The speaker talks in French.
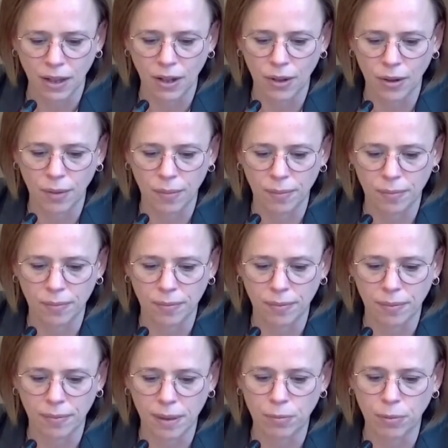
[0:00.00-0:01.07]

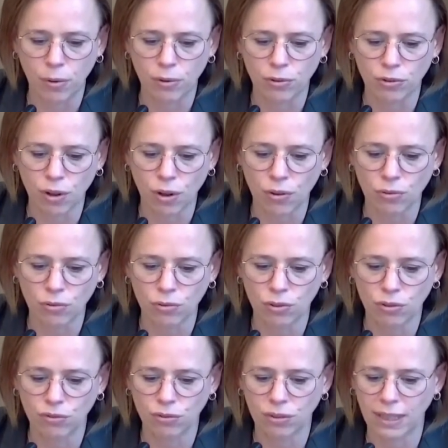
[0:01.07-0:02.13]
mais pour autant,
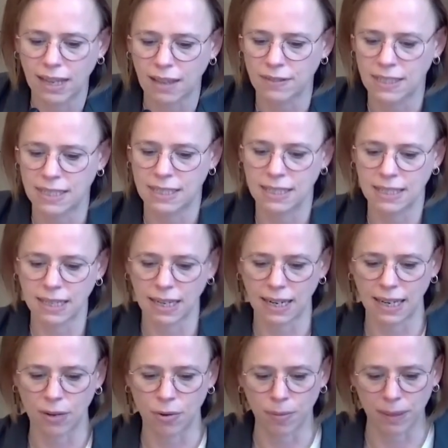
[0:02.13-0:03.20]
nous devons
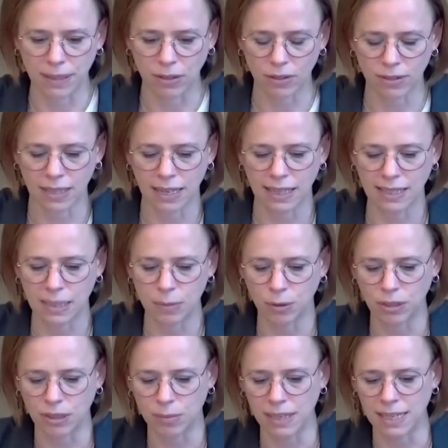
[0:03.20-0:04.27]
réinvestir les compétences et les
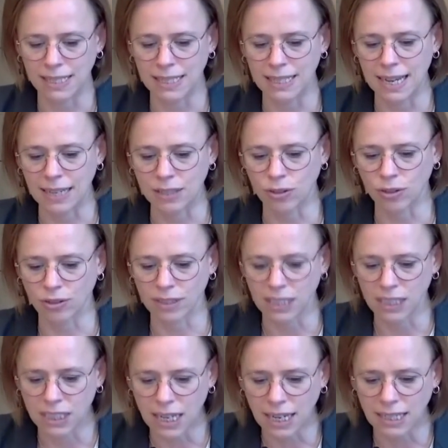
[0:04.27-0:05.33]
disponibilités d'acteurs
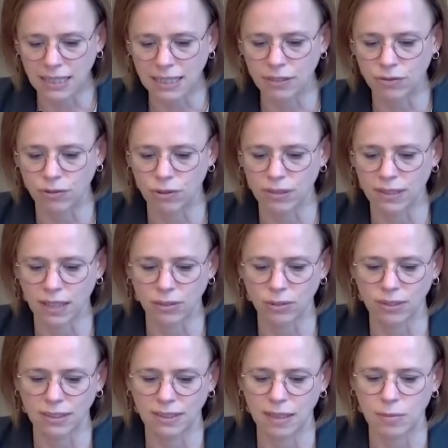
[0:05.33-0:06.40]
déjà actifs au sein
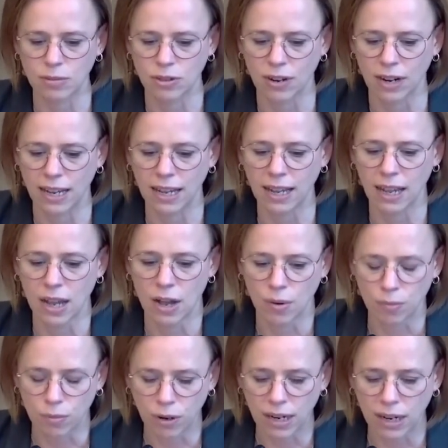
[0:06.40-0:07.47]
du système scolaire
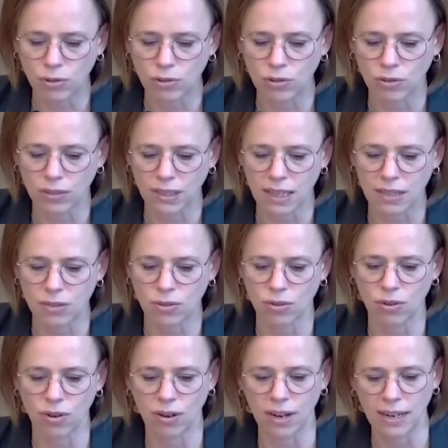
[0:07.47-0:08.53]
pour les recentrer
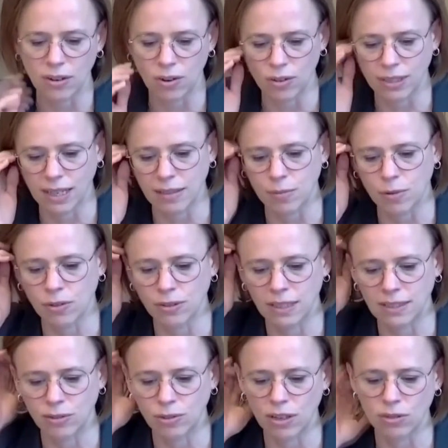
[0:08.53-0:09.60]
sur le traitement
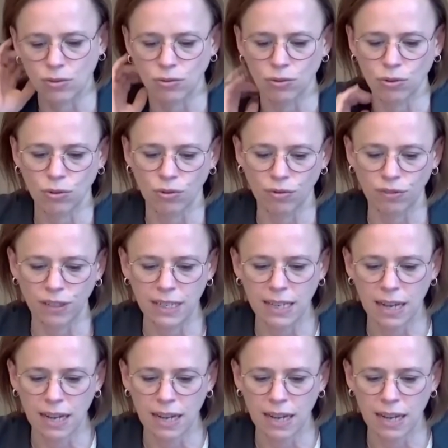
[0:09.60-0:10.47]
des situations de conflit